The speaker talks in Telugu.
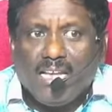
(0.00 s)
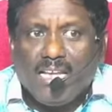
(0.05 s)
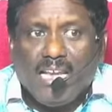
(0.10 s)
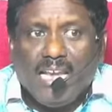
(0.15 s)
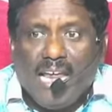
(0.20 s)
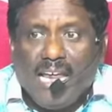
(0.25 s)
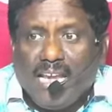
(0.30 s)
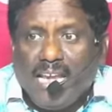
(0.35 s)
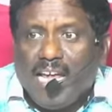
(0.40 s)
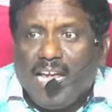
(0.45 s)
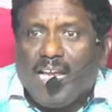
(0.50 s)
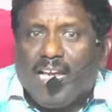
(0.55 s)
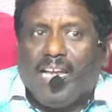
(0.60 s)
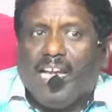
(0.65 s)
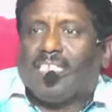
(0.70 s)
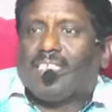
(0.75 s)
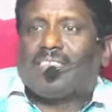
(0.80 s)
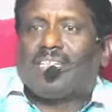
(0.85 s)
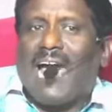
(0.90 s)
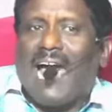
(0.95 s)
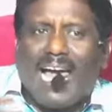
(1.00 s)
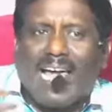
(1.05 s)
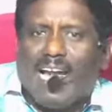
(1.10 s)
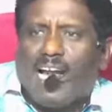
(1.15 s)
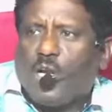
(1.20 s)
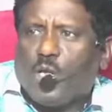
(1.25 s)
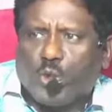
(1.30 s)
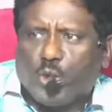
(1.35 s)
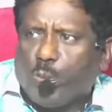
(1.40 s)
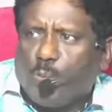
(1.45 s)
నీ నీ నీ
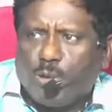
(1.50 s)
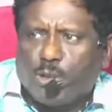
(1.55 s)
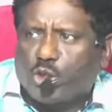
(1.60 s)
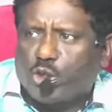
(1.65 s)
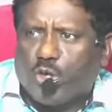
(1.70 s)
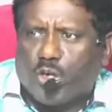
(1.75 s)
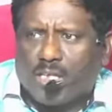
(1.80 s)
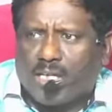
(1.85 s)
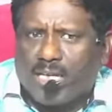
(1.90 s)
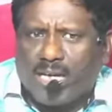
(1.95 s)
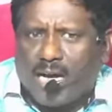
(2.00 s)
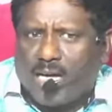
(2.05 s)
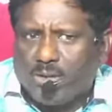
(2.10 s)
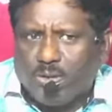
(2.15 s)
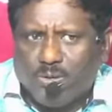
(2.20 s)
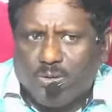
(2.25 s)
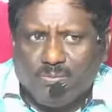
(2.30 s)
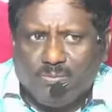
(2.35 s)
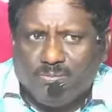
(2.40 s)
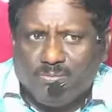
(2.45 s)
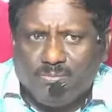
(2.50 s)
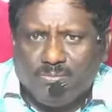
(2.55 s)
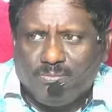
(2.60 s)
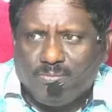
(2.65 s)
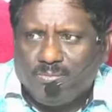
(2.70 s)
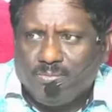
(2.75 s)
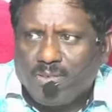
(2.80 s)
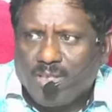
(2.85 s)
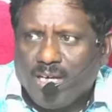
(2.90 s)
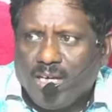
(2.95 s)
టాలెంట్ చూపించుకోవటం కాదు
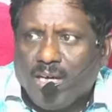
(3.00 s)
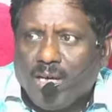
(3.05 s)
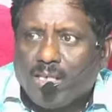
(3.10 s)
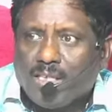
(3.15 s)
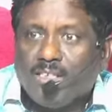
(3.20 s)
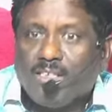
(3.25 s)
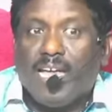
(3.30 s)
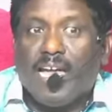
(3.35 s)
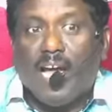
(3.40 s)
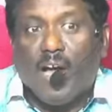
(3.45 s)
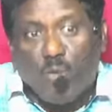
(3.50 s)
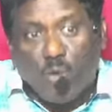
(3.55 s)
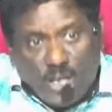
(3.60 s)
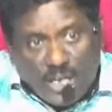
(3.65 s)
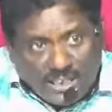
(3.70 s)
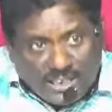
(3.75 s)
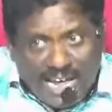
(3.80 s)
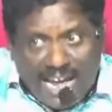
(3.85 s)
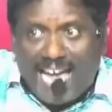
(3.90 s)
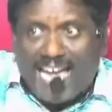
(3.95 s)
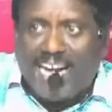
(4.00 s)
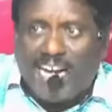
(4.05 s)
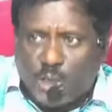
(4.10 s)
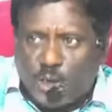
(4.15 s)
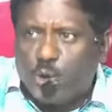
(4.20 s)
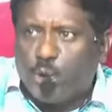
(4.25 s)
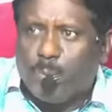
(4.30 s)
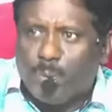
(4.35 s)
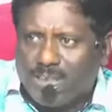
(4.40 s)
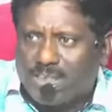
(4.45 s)
దేవుని టాలెంట్
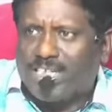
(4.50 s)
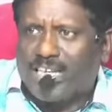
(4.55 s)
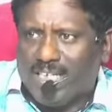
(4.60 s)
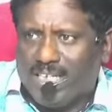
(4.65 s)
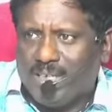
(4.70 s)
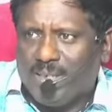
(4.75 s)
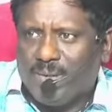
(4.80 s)
చూపించాలి